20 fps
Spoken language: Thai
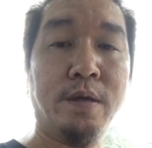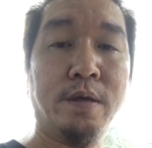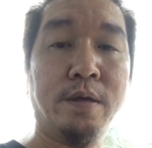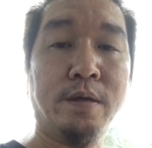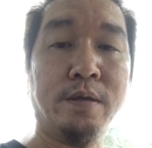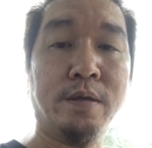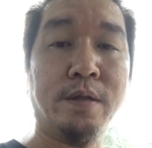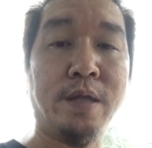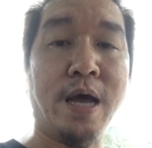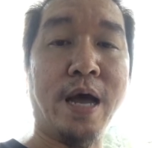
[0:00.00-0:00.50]

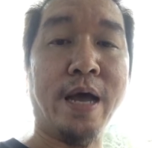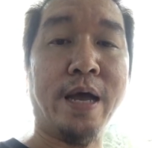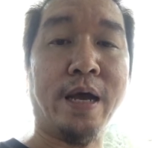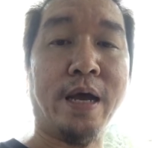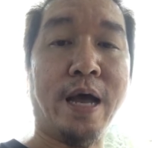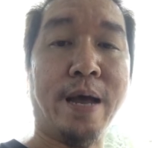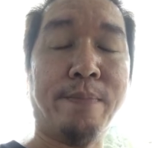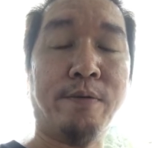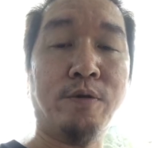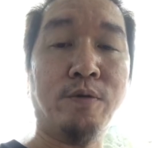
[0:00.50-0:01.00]
ได้ครับ
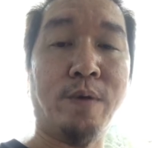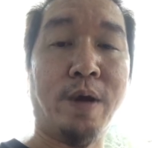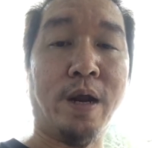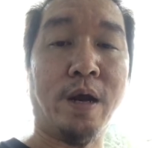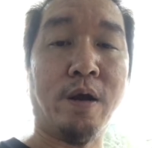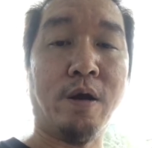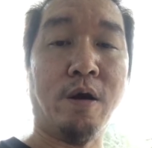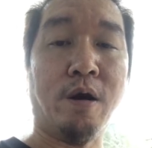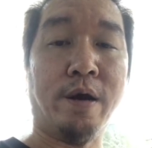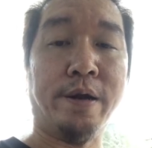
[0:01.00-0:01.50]
คุณวรก
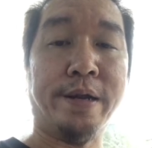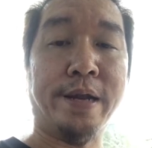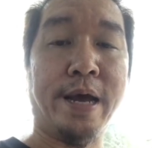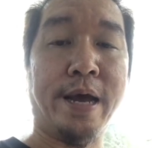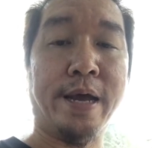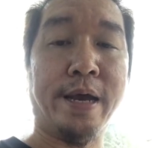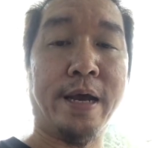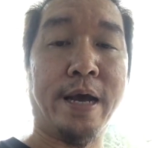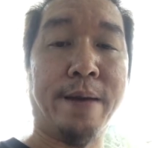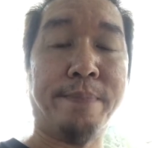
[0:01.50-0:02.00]
รได้ค
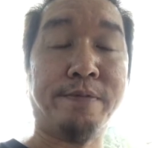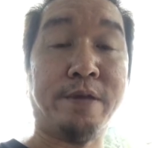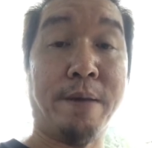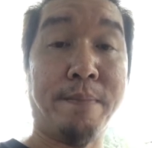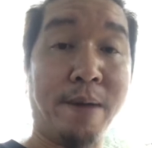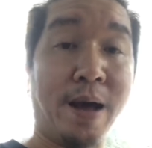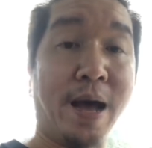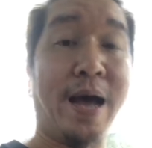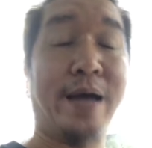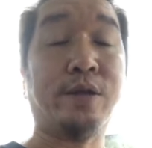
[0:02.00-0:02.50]
รับ จะมา
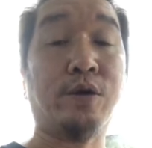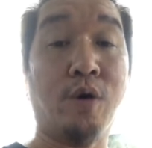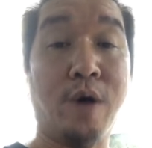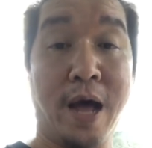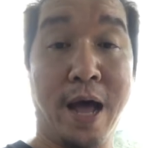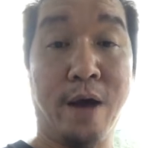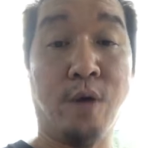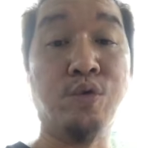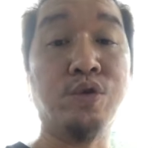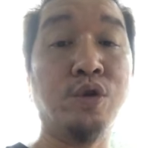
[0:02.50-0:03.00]
โทรหาคุ
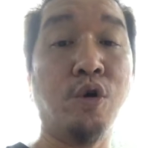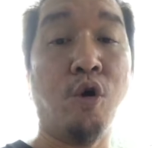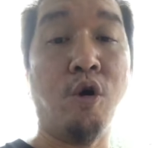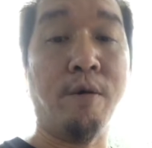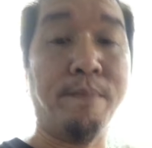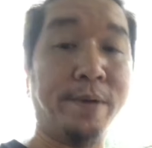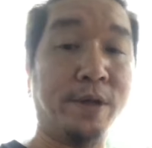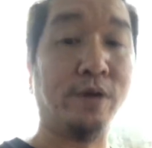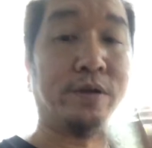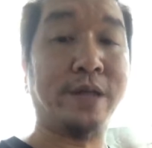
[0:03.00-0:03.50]
ณโอมไม่ต้อ
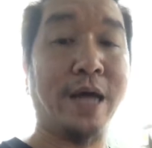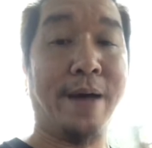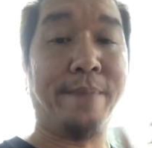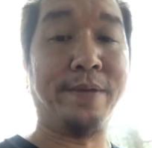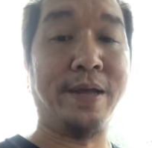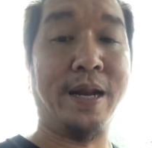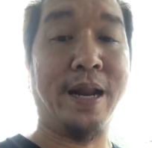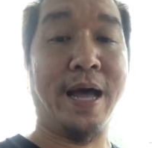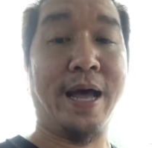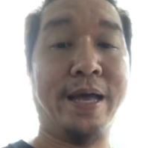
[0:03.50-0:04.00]
งถามในไล
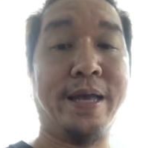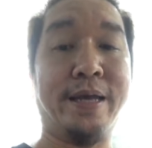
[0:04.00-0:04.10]
น์